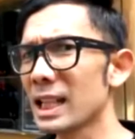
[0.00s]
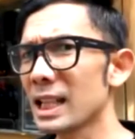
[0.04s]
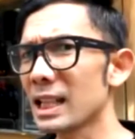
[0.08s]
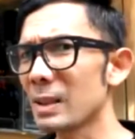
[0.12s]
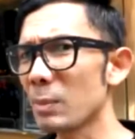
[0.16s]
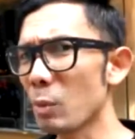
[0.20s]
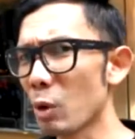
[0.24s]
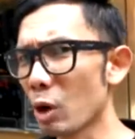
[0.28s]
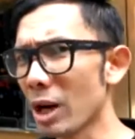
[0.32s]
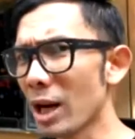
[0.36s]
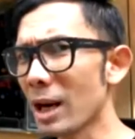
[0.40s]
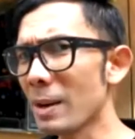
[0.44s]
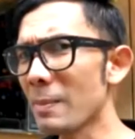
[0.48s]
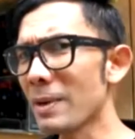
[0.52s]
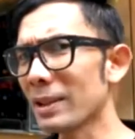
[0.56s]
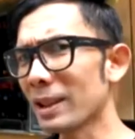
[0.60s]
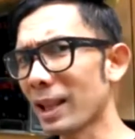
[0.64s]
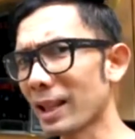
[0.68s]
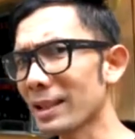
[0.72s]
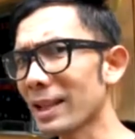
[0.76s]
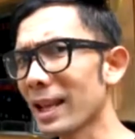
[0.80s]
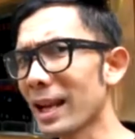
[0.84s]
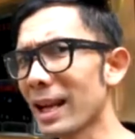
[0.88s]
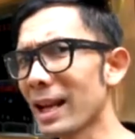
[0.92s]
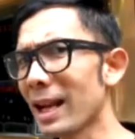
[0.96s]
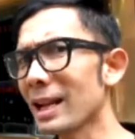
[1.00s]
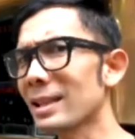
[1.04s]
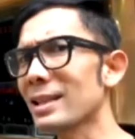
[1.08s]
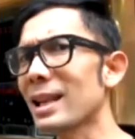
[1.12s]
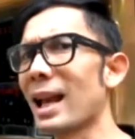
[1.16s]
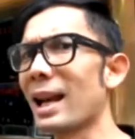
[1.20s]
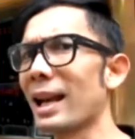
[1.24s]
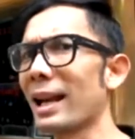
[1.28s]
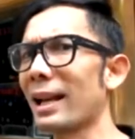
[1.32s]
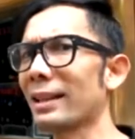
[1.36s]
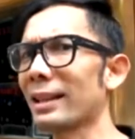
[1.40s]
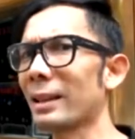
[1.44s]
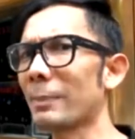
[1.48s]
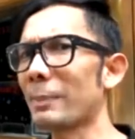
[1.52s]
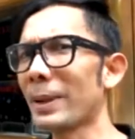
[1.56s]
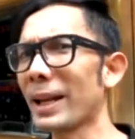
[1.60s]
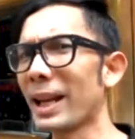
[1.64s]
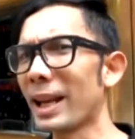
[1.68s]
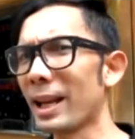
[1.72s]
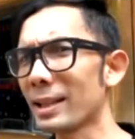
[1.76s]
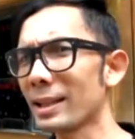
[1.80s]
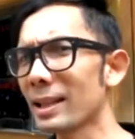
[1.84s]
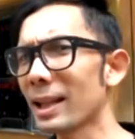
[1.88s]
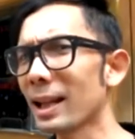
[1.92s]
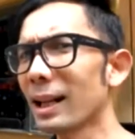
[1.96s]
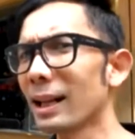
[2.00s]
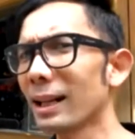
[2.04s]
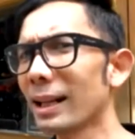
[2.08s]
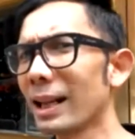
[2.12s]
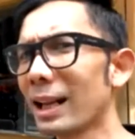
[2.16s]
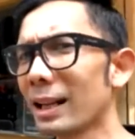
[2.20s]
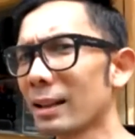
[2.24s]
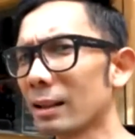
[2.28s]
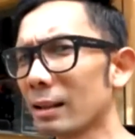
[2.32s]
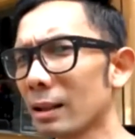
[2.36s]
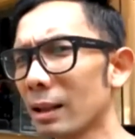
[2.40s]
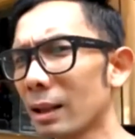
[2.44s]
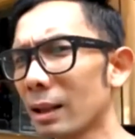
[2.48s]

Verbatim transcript: Semoga mata saya nggak salah, tapi kayaknya saya ngelihat